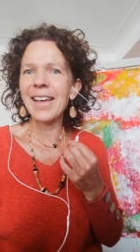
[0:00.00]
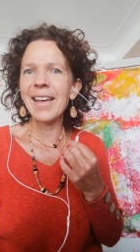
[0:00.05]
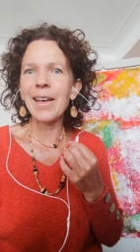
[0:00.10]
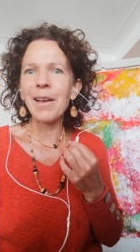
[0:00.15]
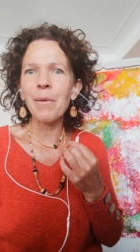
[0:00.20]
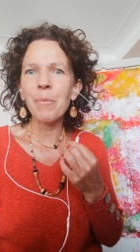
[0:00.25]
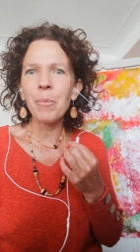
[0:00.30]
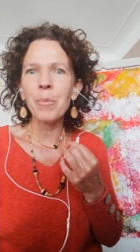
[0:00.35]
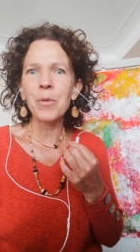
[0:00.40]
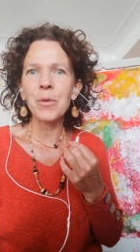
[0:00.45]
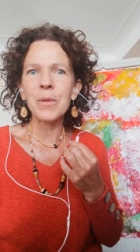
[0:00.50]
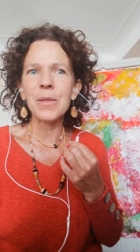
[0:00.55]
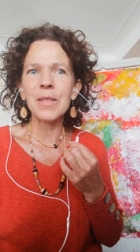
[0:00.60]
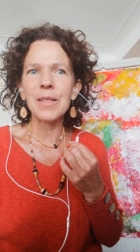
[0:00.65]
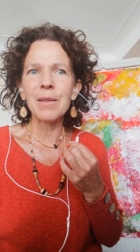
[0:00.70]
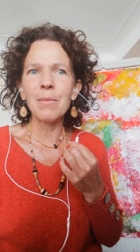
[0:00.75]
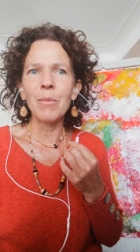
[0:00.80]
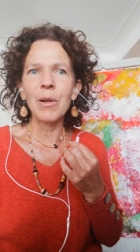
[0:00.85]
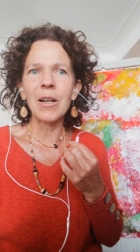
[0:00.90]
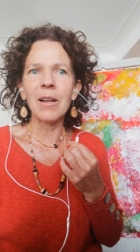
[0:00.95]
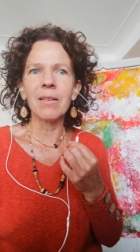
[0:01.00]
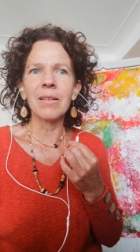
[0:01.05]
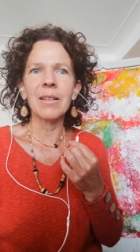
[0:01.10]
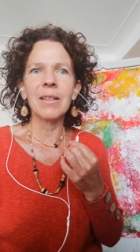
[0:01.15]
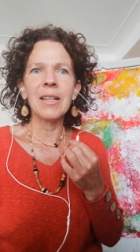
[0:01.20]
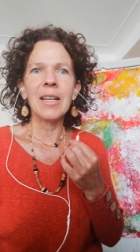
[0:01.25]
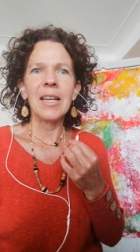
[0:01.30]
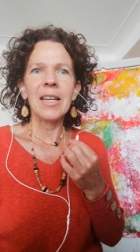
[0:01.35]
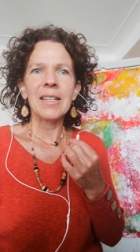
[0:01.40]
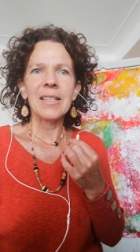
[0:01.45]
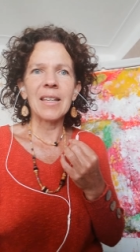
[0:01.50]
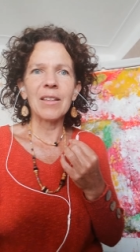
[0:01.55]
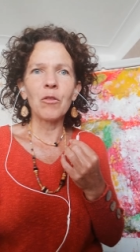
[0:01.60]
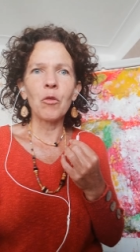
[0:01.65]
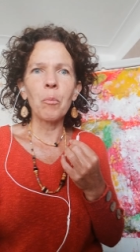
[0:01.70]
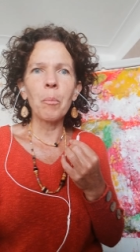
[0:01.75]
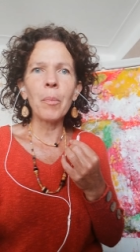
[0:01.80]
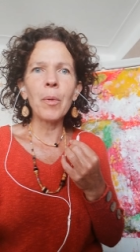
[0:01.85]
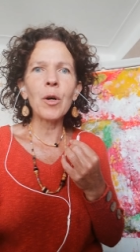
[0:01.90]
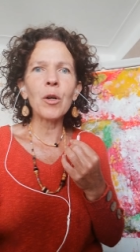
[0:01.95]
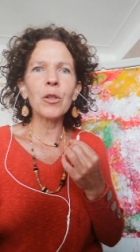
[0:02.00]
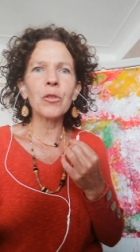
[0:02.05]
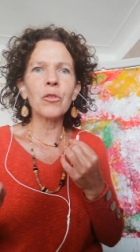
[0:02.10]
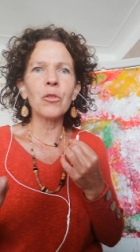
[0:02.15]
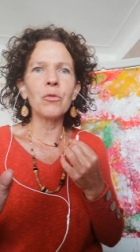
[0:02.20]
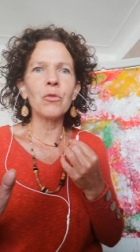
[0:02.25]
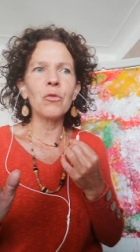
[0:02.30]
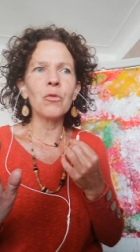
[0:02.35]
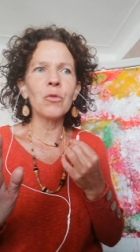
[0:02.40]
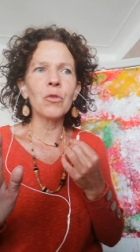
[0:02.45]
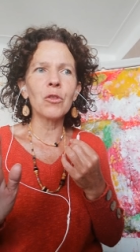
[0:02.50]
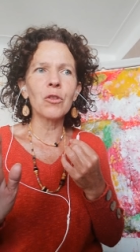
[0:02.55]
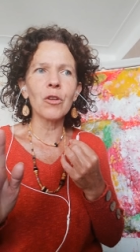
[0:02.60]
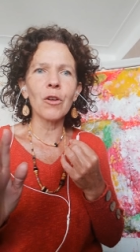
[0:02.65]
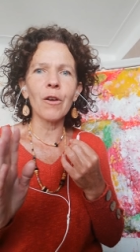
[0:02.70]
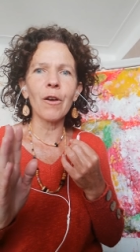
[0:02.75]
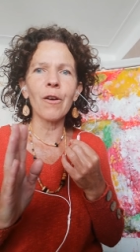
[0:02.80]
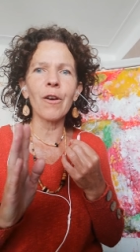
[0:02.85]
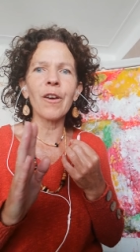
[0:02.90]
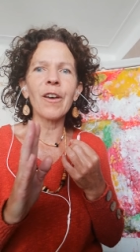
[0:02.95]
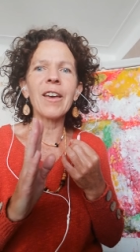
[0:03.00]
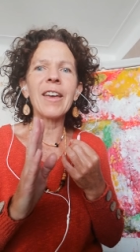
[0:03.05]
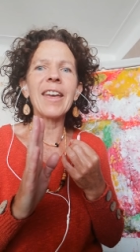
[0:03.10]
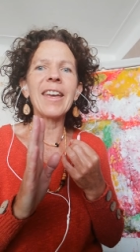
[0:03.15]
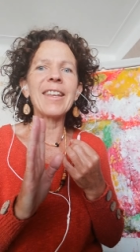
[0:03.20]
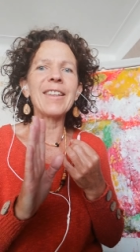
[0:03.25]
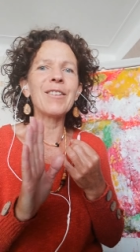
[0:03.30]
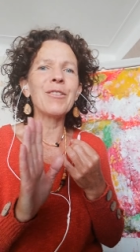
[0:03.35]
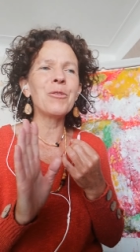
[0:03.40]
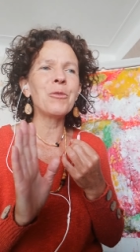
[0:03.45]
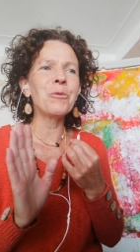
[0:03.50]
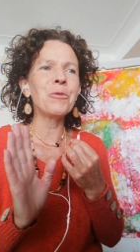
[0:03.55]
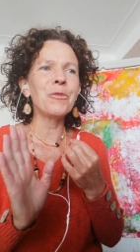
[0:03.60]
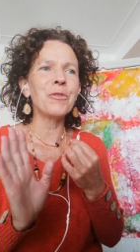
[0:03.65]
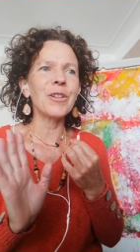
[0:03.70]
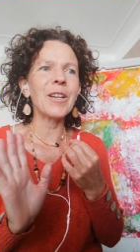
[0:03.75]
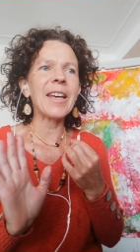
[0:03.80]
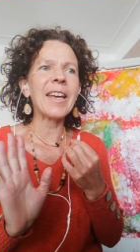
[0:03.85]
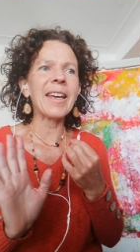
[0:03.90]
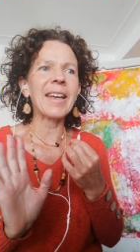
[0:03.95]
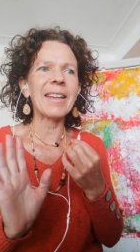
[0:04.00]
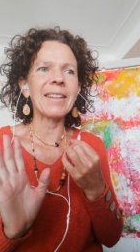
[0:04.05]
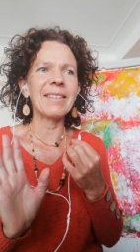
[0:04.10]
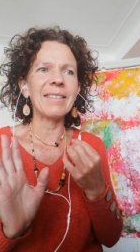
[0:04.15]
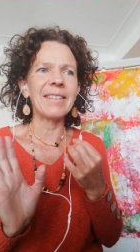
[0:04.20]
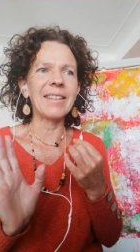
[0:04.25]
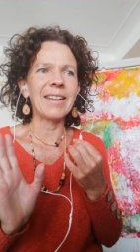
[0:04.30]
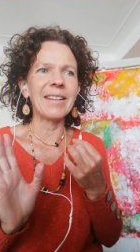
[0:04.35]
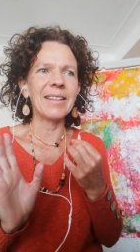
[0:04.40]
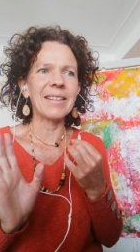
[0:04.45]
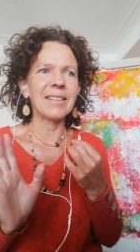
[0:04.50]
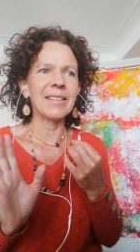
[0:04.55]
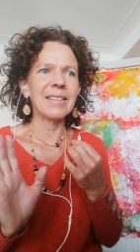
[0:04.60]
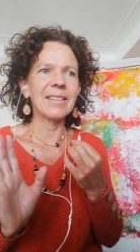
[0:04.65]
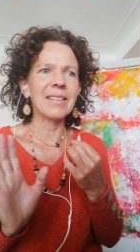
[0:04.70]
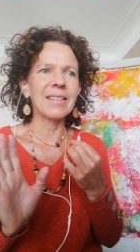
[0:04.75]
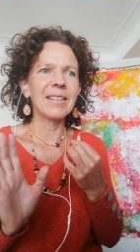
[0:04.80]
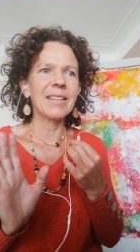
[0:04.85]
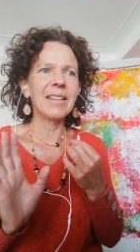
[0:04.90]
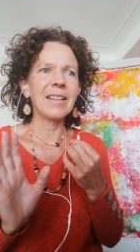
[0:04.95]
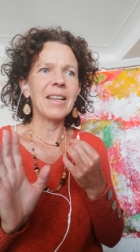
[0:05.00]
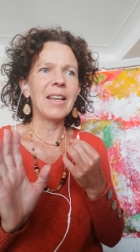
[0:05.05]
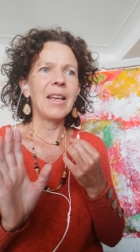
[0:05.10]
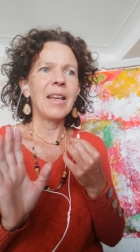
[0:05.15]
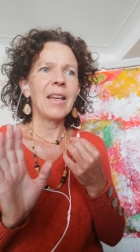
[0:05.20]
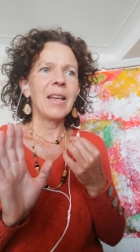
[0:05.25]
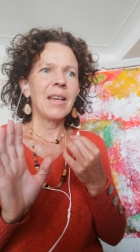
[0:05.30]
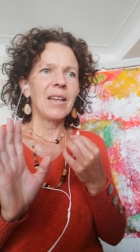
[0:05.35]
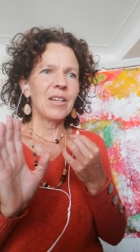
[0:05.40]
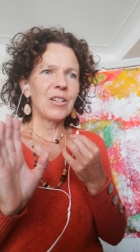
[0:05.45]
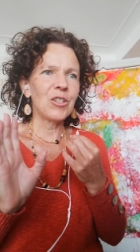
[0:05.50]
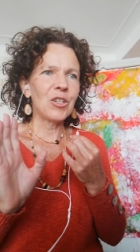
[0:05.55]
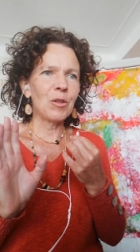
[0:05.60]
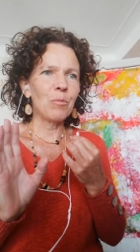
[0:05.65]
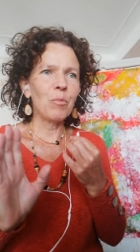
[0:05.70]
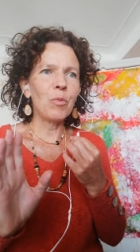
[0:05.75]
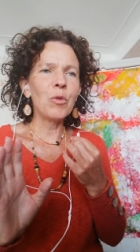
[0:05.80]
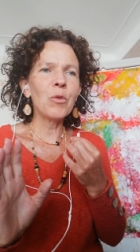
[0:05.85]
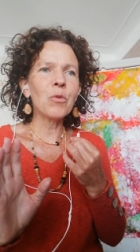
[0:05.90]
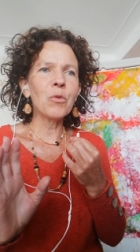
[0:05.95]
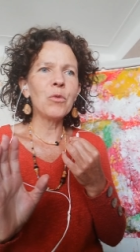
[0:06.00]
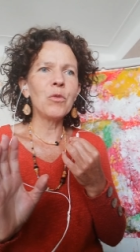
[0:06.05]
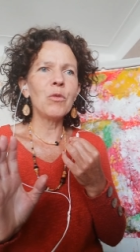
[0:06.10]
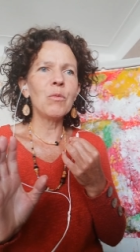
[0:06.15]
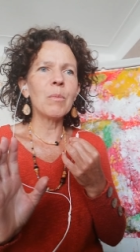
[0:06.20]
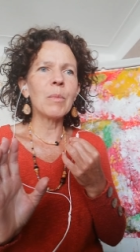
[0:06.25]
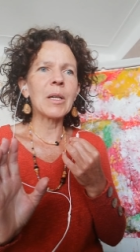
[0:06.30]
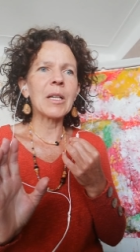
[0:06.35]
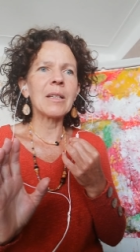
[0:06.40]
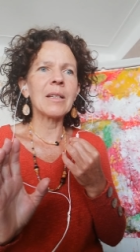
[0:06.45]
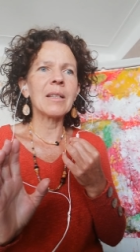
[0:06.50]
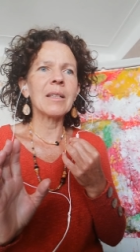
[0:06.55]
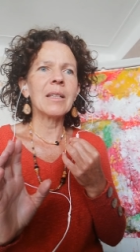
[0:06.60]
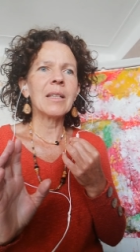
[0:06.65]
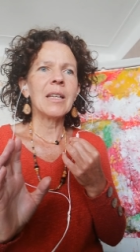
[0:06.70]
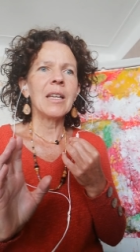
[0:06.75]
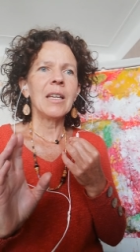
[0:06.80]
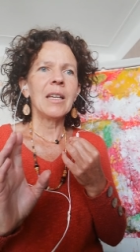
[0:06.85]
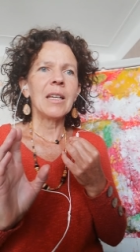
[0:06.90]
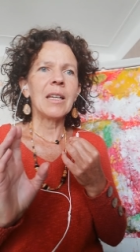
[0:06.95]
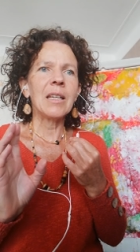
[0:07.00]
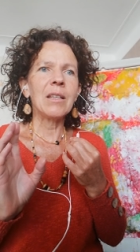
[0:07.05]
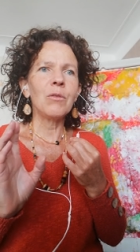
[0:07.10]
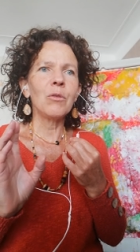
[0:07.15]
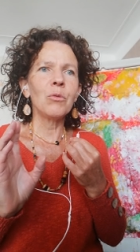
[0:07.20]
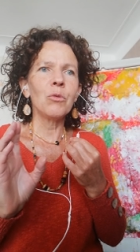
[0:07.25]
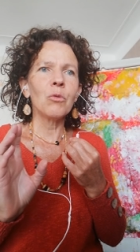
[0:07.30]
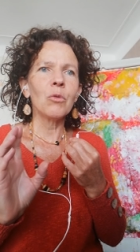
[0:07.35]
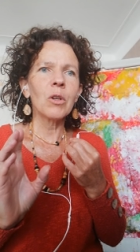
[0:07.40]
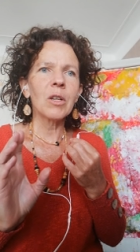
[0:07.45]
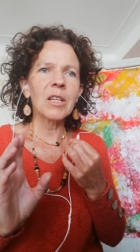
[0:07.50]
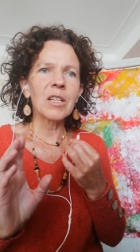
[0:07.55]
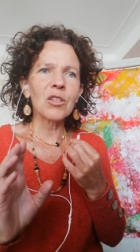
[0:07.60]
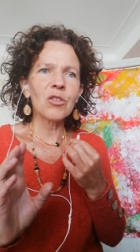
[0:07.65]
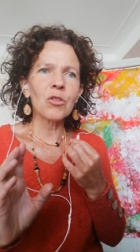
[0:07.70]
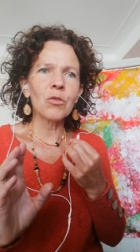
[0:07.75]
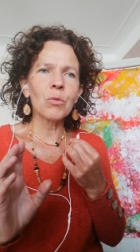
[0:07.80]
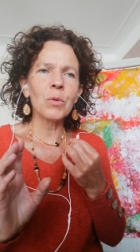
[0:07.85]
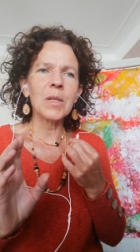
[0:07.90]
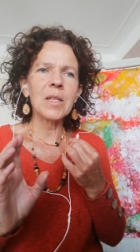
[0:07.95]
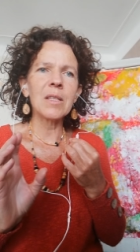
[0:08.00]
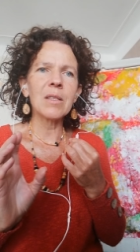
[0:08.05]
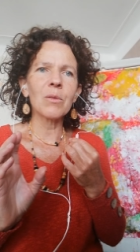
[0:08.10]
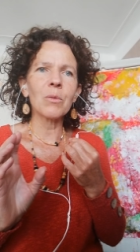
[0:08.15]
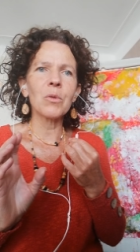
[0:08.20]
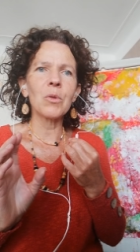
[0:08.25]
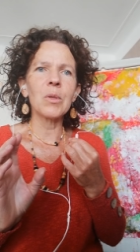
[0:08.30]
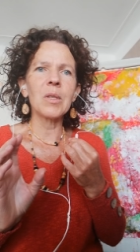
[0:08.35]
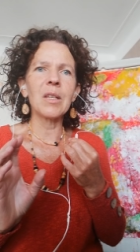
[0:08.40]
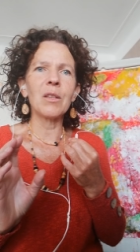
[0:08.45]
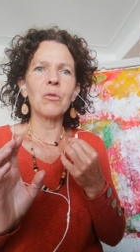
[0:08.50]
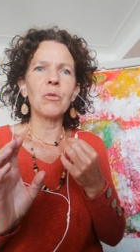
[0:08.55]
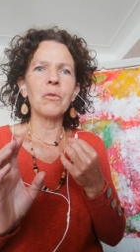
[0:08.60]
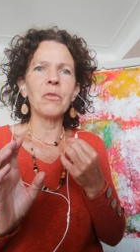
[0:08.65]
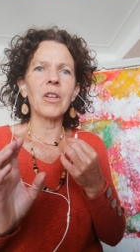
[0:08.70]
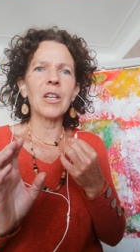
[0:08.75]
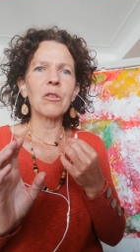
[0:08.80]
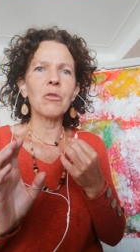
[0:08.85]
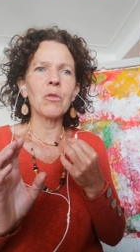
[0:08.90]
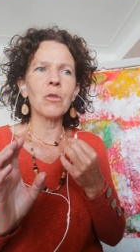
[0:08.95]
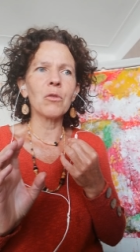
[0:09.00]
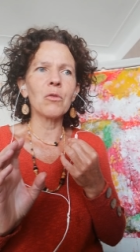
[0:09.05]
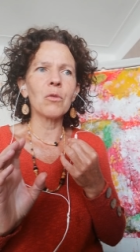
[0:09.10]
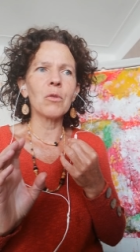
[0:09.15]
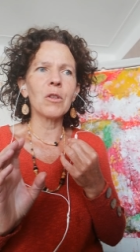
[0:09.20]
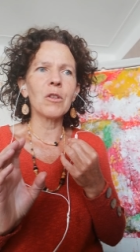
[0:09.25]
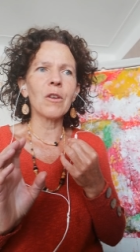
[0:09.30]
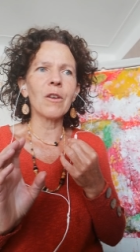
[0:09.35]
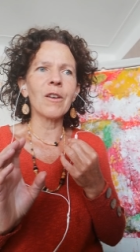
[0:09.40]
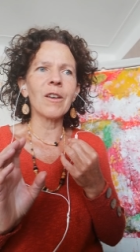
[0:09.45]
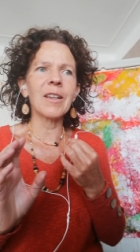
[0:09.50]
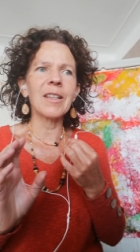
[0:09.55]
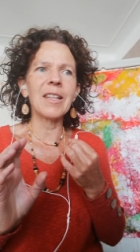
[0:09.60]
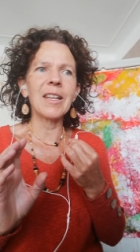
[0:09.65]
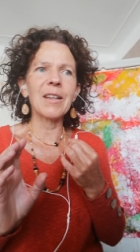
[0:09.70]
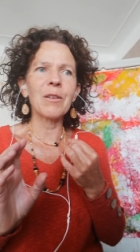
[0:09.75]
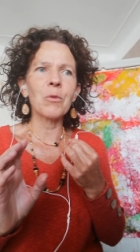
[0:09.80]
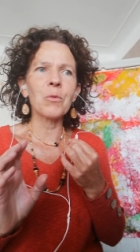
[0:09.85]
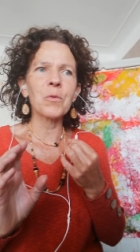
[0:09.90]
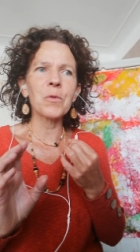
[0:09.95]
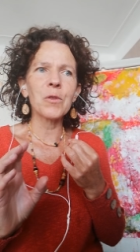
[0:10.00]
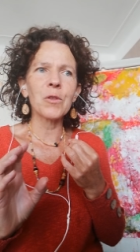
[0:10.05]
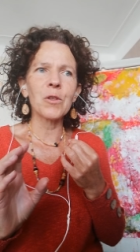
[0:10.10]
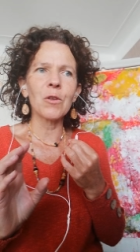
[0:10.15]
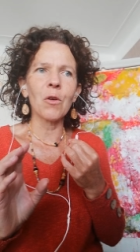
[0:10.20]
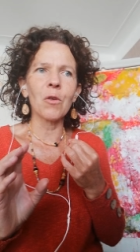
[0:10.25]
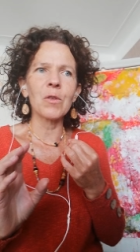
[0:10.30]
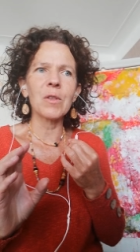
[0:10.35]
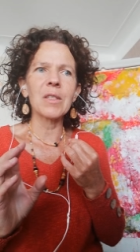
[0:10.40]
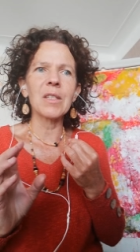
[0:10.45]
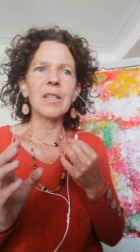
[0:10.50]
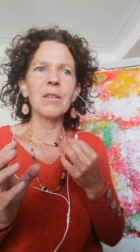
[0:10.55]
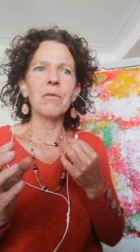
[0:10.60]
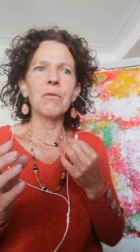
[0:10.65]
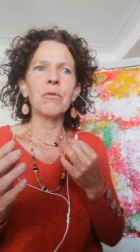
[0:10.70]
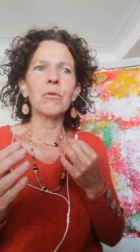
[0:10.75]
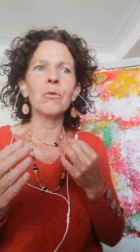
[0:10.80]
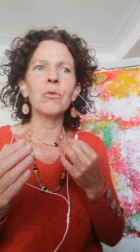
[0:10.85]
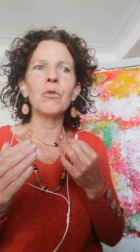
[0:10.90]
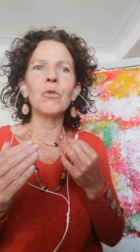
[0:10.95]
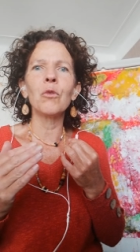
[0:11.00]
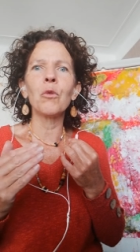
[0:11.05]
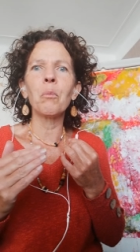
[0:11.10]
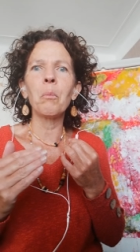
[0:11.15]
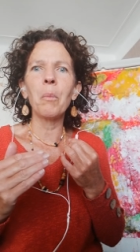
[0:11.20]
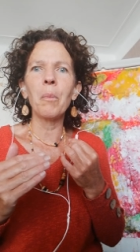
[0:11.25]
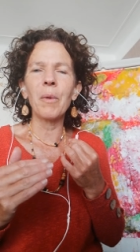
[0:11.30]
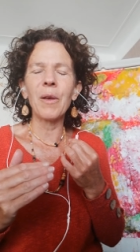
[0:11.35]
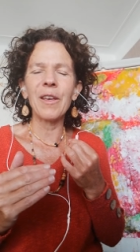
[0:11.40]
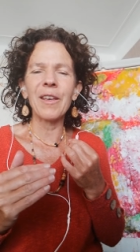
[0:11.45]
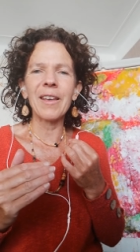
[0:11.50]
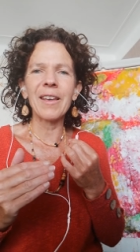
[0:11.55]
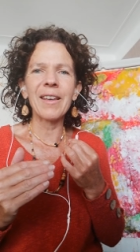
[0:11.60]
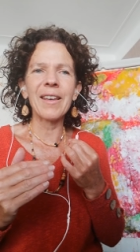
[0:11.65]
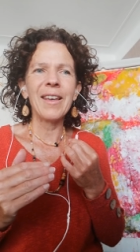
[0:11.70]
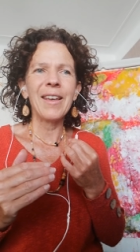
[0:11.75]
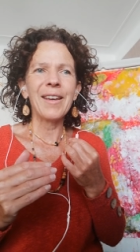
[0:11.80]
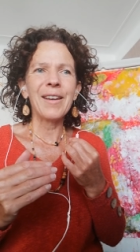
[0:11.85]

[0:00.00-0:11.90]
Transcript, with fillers: impossible. Cette porte du cœur est ouverte chez beaucoup d'humains et nous nous réjouissons de cette ouverture du cœur et des consciences qui vont de pair